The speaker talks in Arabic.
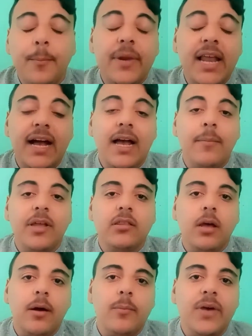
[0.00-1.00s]
بالهجمات
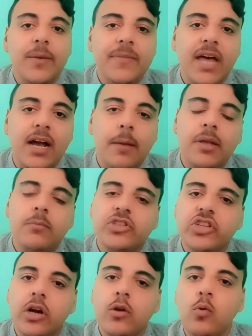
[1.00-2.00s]
طبعا بيبني هجمات
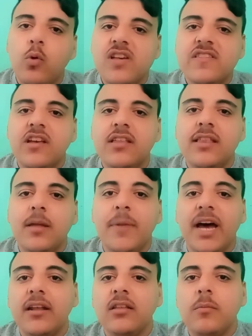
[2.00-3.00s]
بشكل كويس جدا
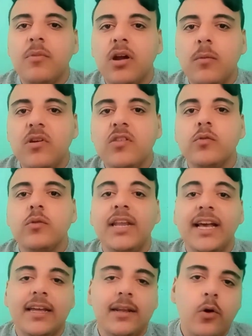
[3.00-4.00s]
مع نادي بيراميدز
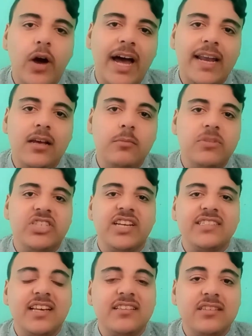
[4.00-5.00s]
لكن هو حاليا
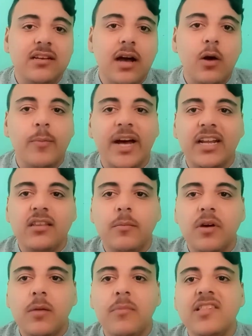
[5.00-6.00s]
مش اساسي او مع نادي
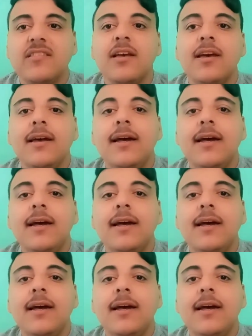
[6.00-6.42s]
بيراميدز